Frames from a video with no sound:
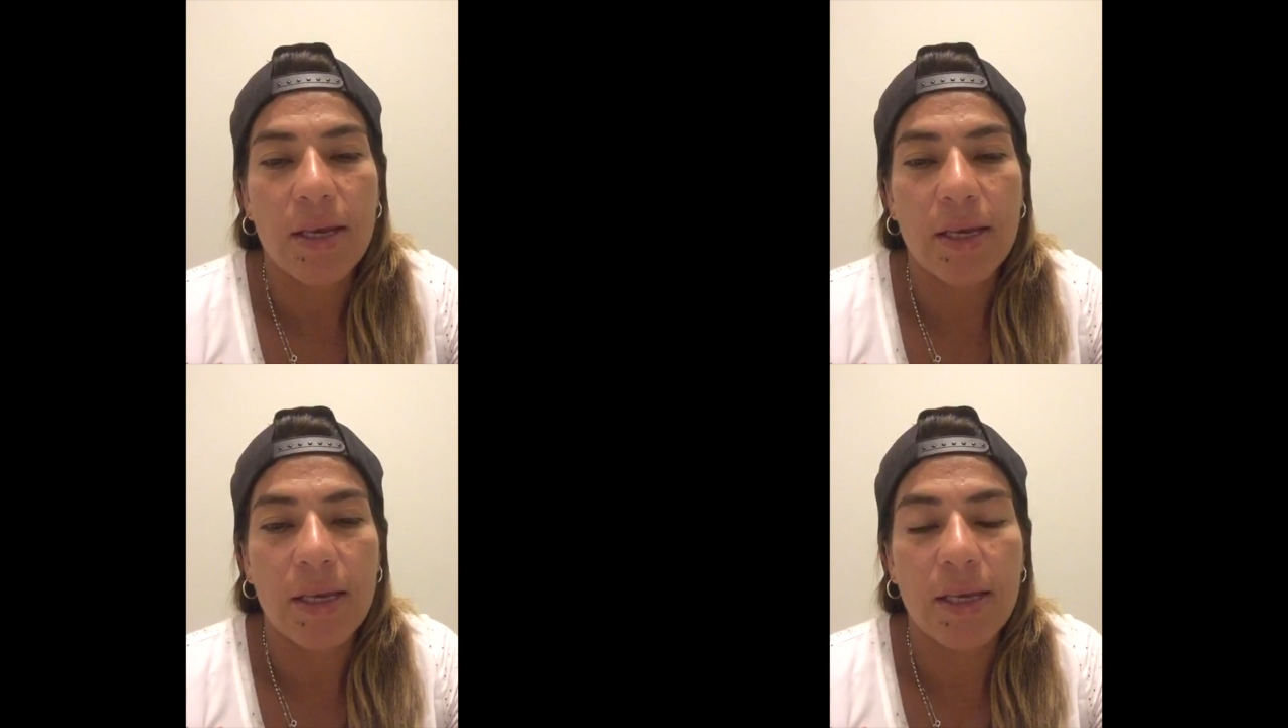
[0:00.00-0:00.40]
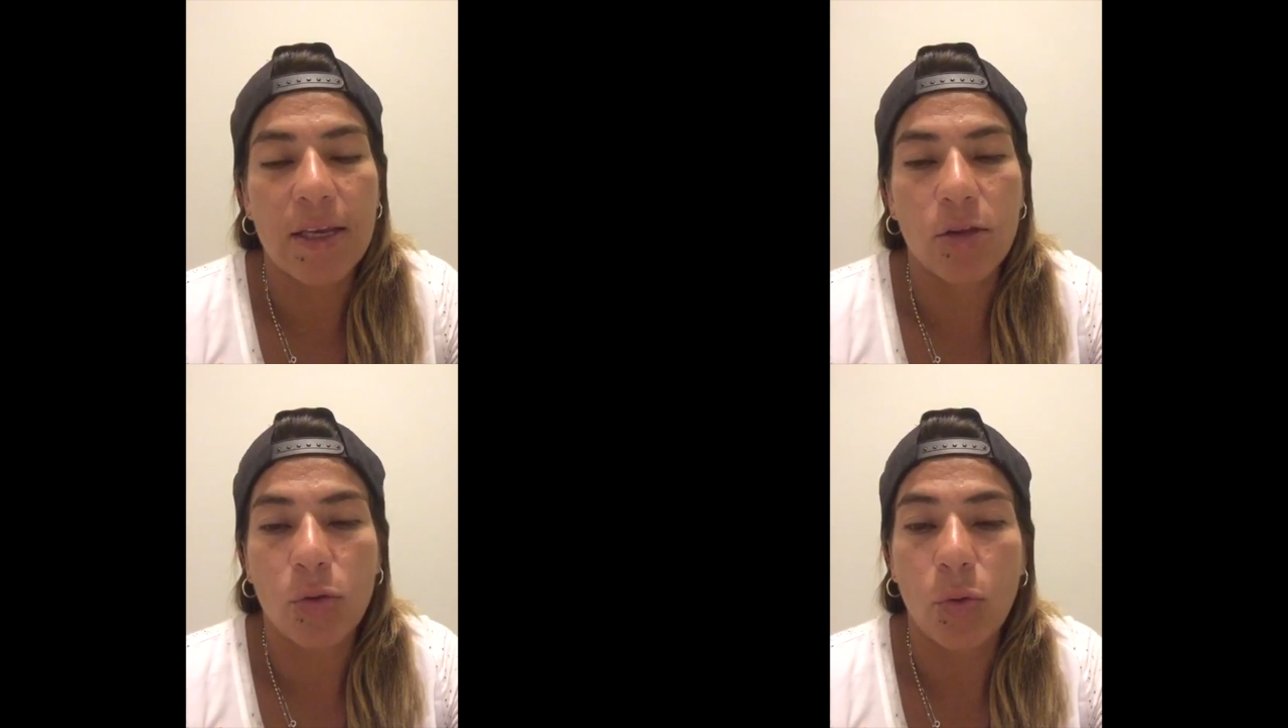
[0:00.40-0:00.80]

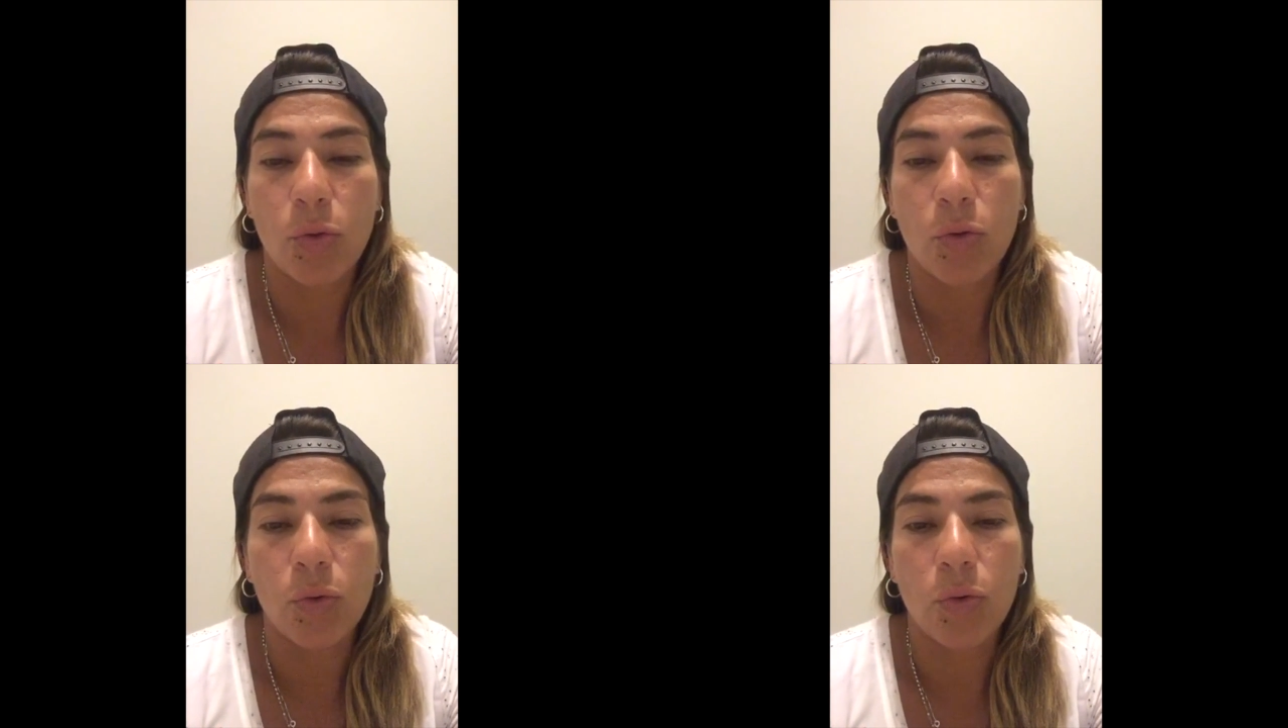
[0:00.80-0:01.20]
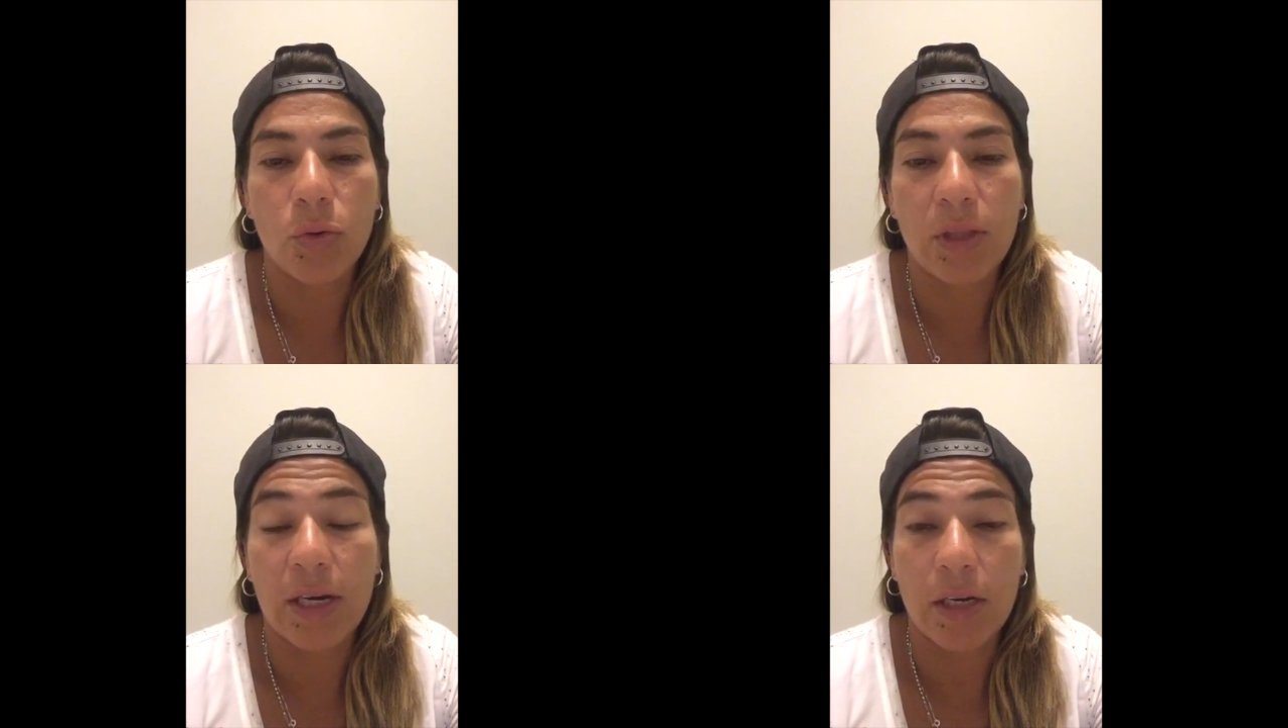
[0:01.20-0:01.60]
e
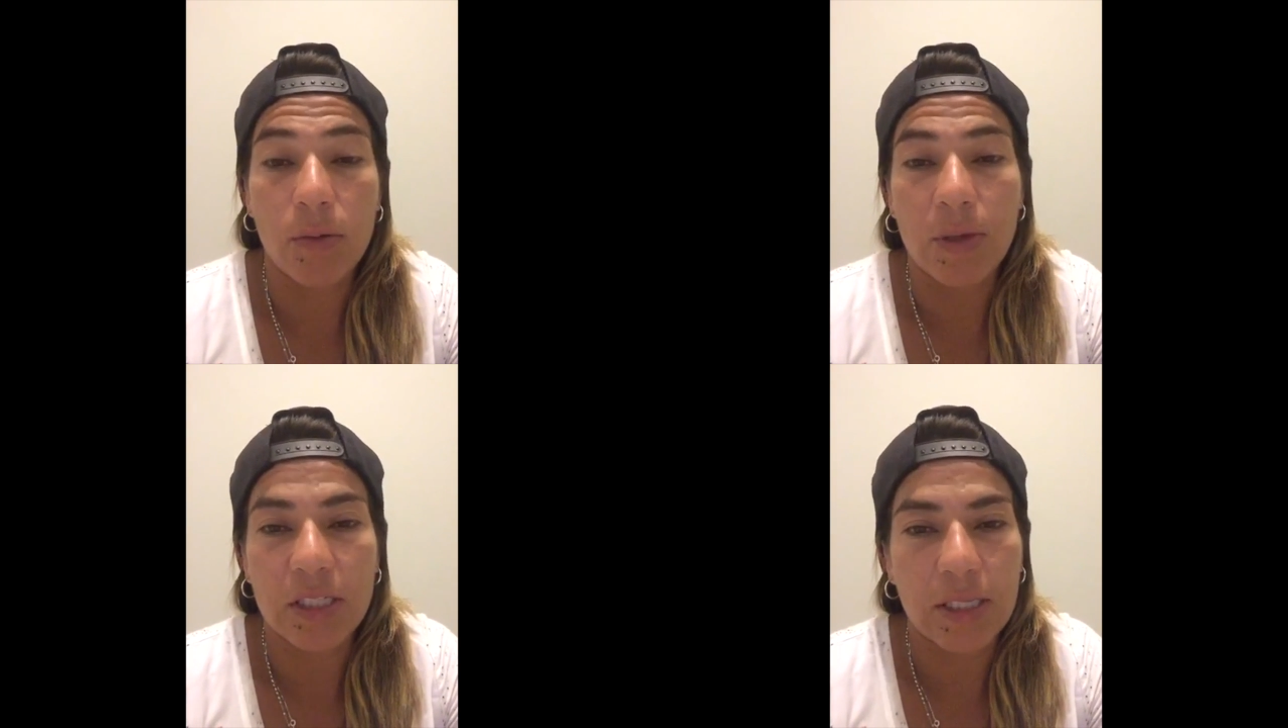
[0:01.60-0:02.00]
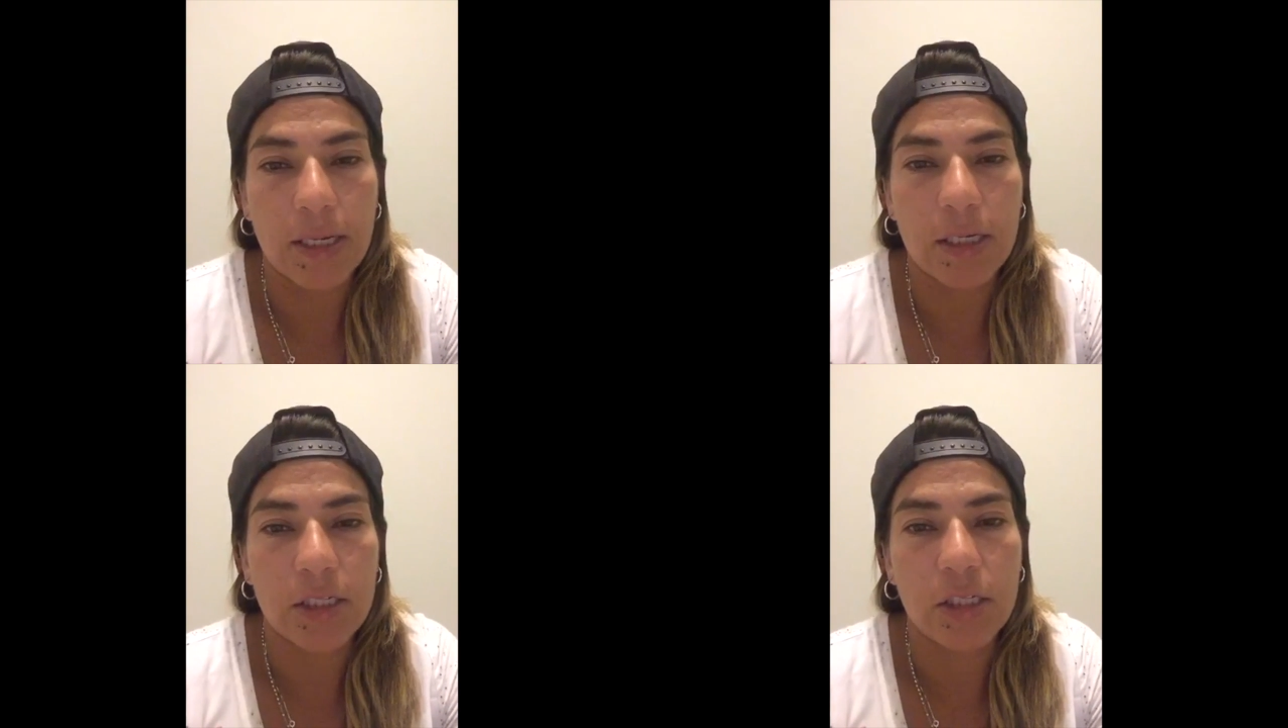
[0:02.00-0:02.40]
estou treinando
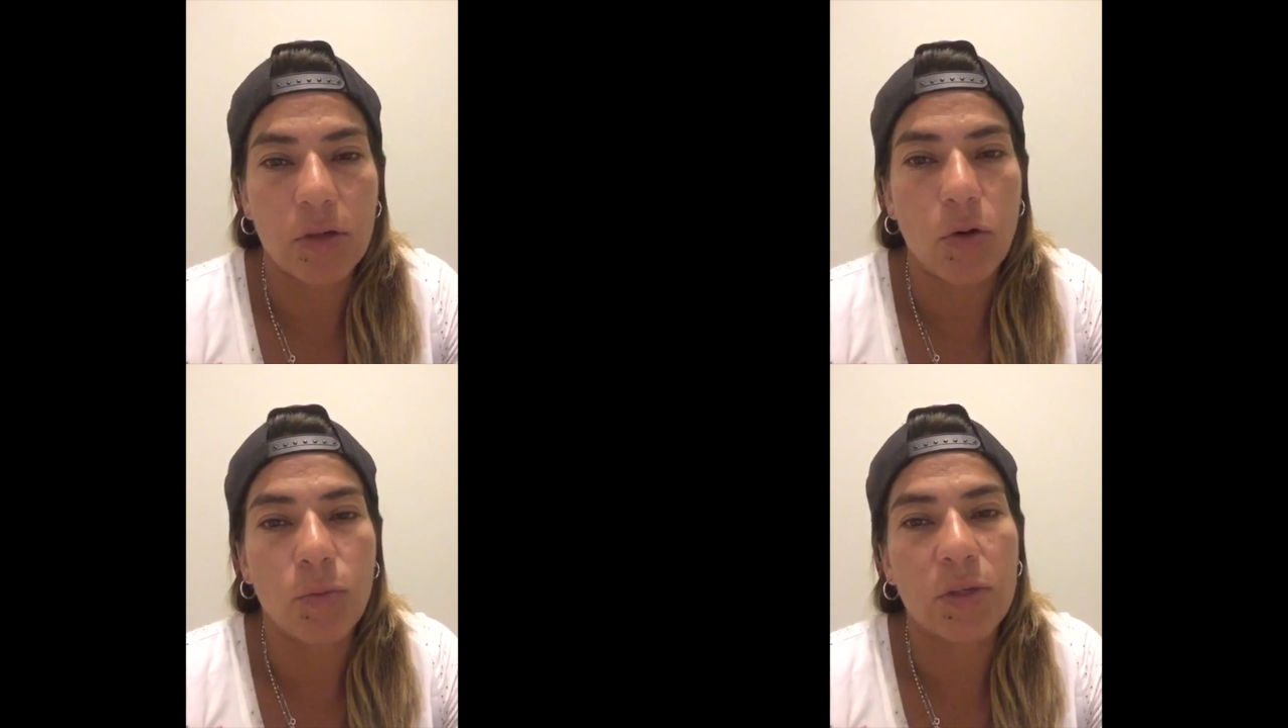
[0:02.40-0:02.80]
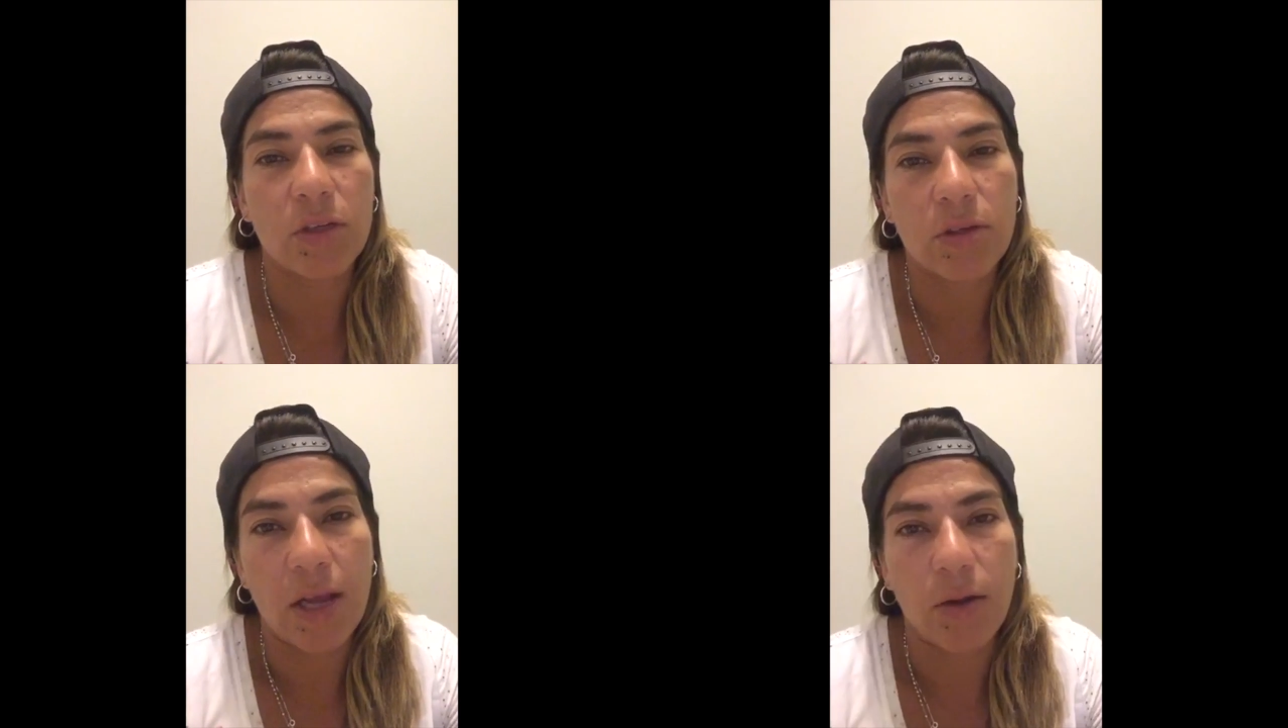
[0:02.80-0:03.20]
bastante, como
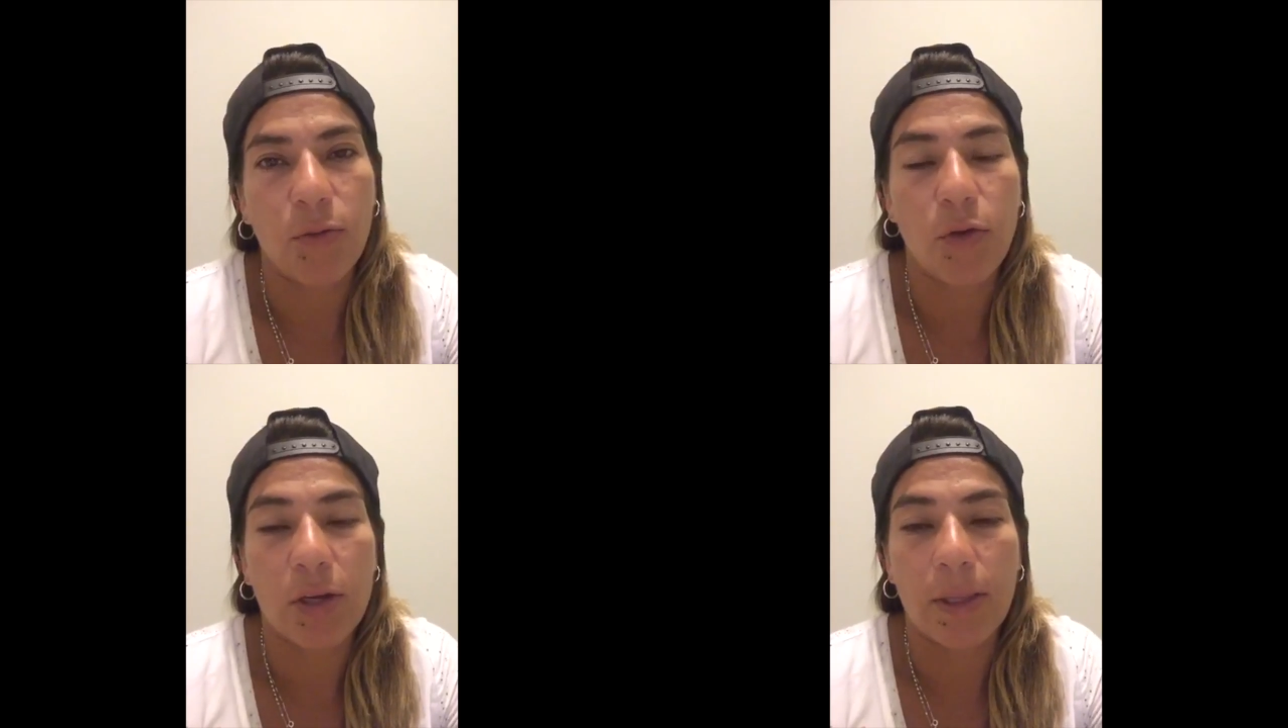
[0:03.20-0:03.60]
dentro da água fora